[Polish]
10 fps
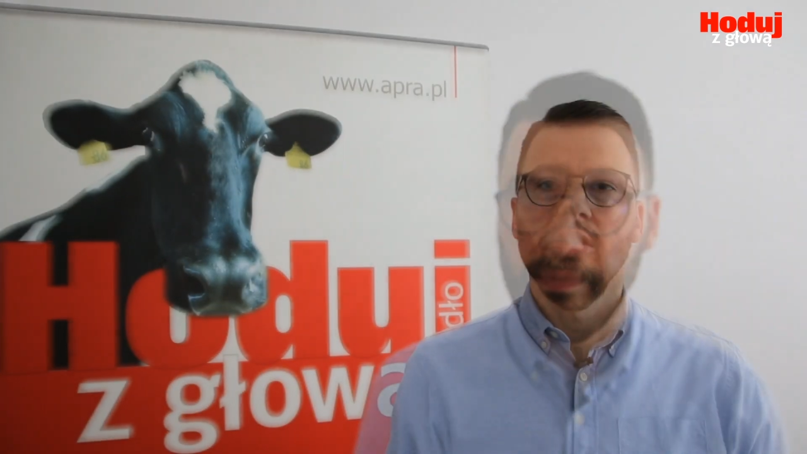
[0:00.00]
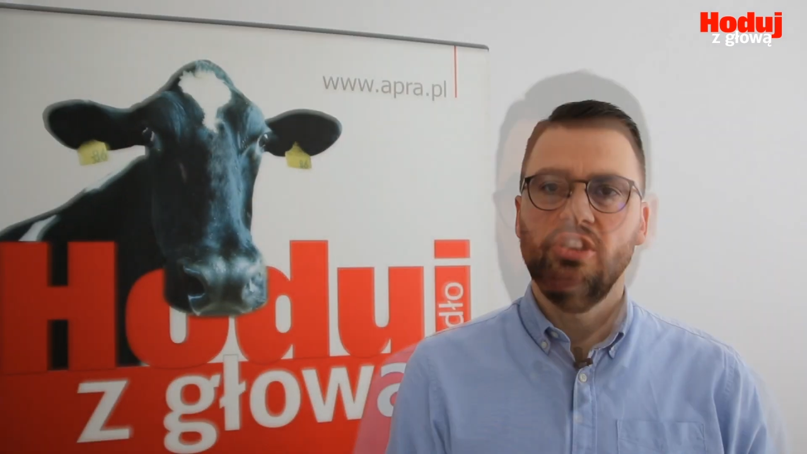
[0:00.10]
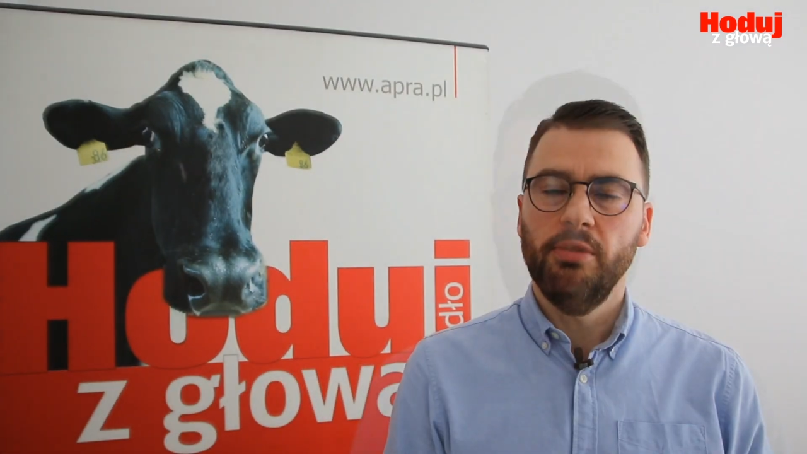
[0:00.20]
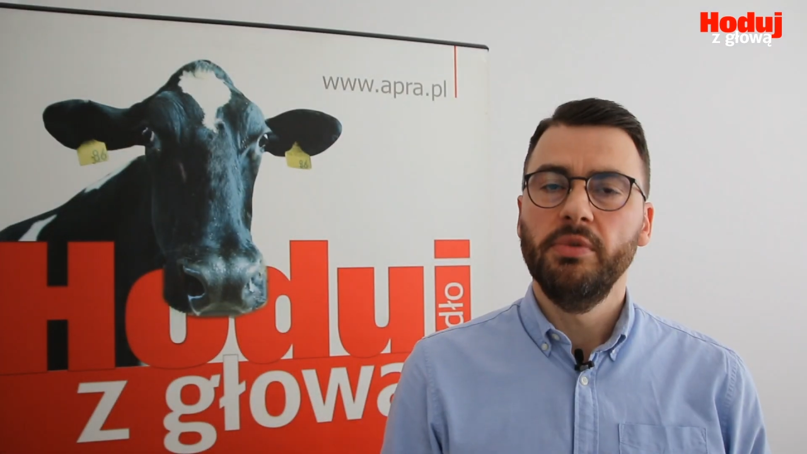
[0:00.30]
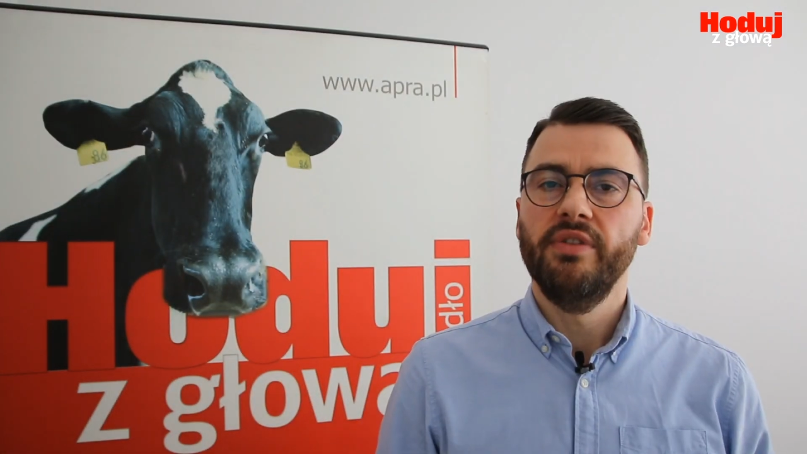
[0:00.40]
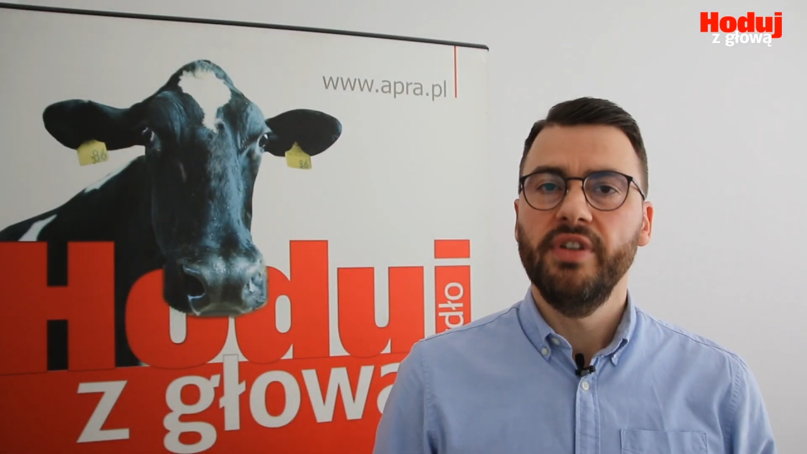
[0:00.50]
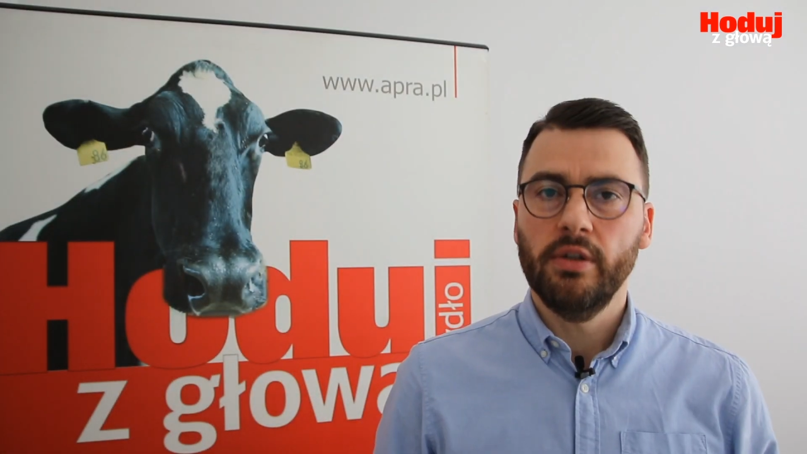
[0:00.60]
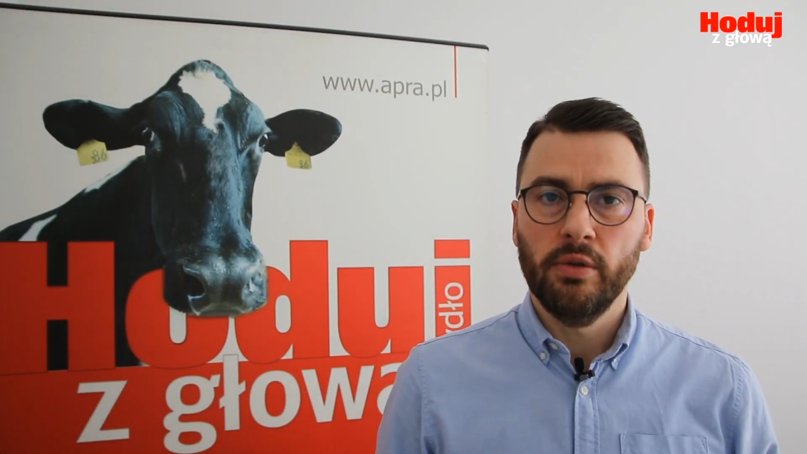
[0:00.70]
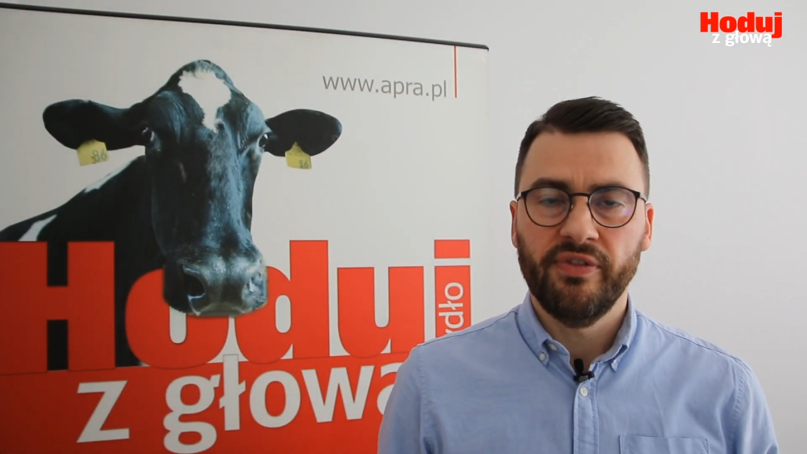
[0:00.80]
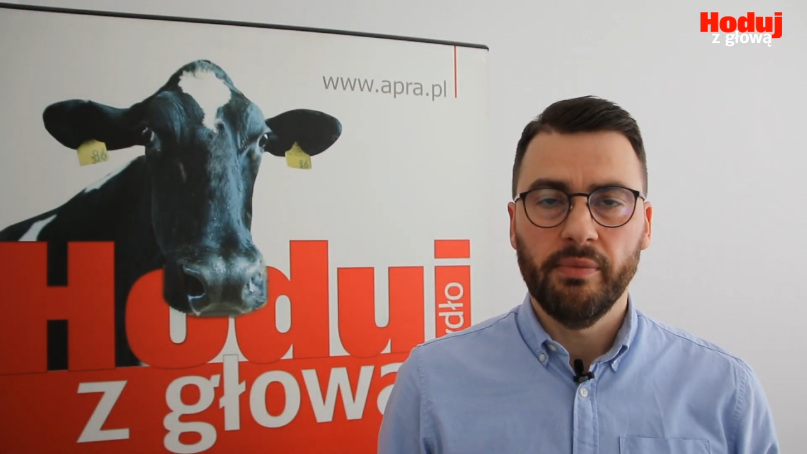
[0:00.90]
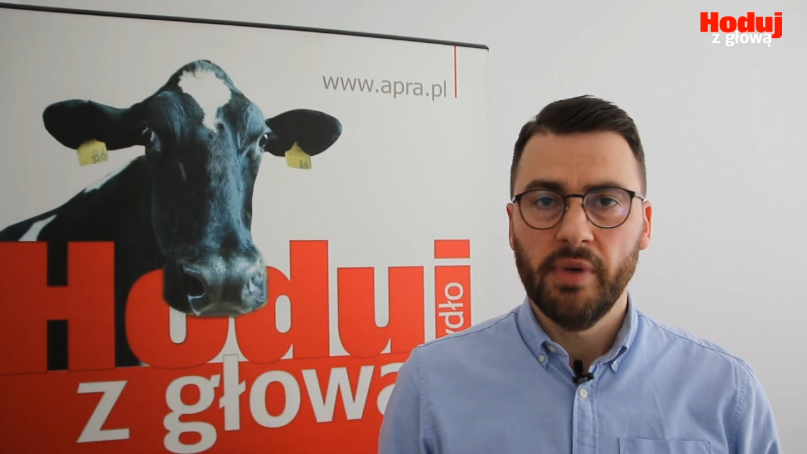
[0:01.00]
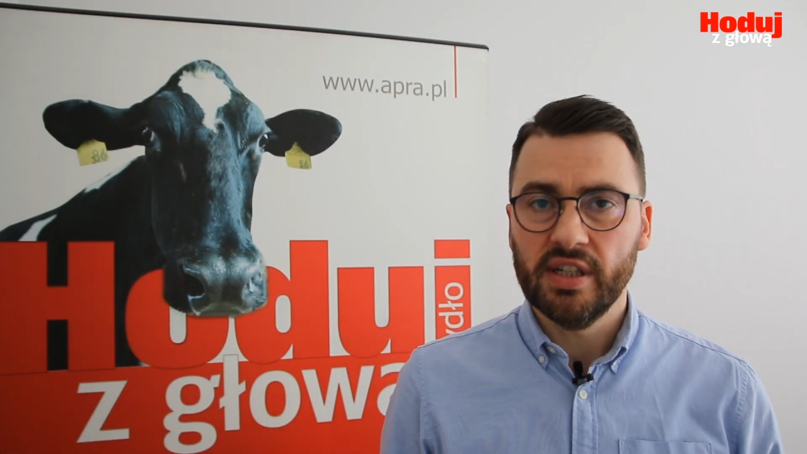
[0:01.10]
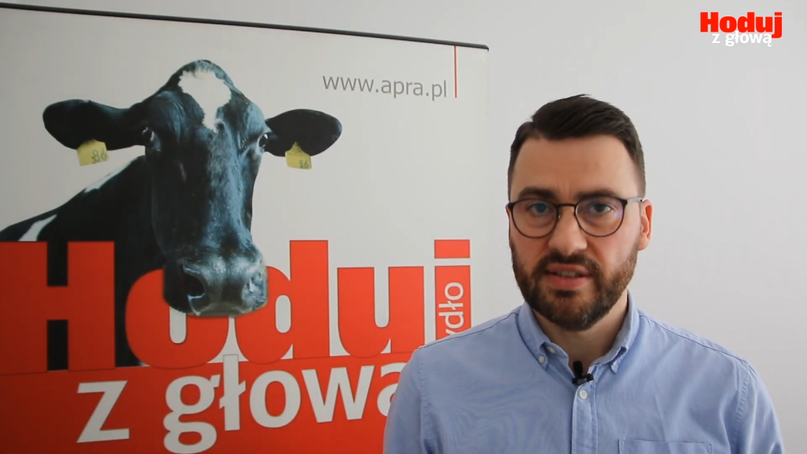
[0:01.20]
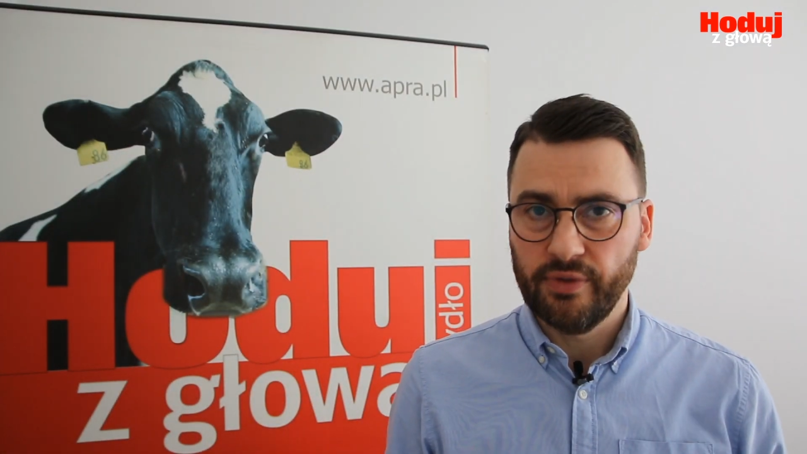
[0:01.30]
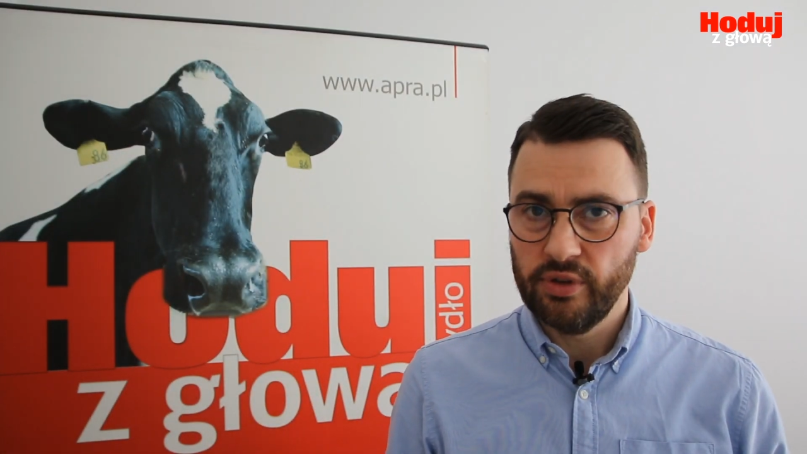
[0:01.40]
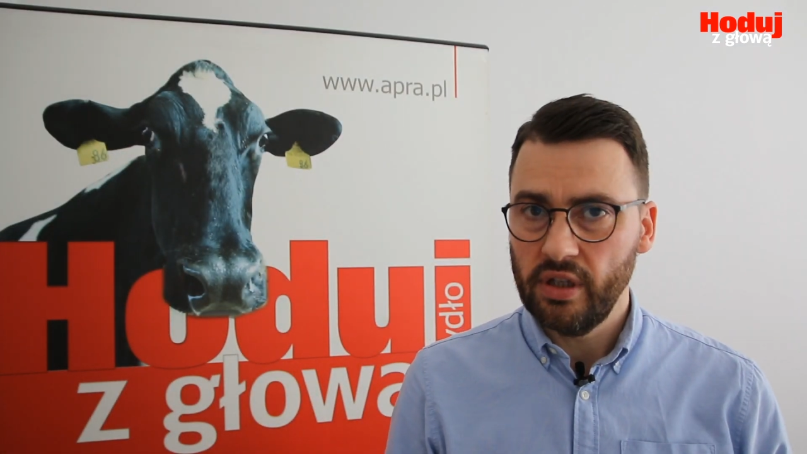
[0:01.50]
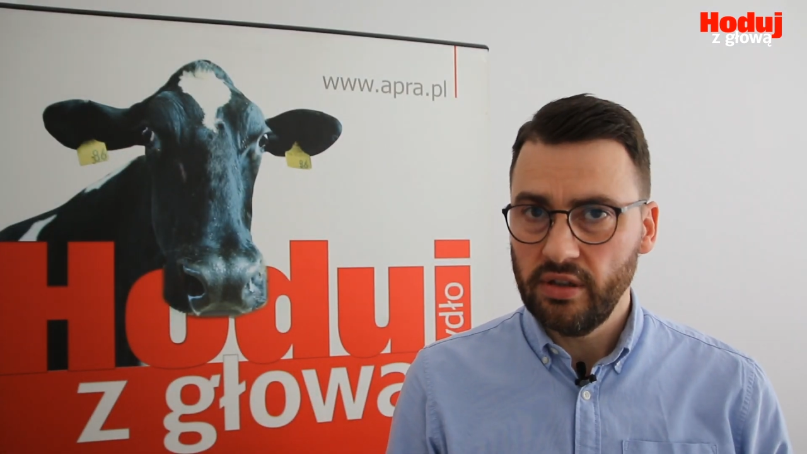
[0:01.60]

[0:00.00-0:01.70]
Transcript: Zimny wychów ma swoje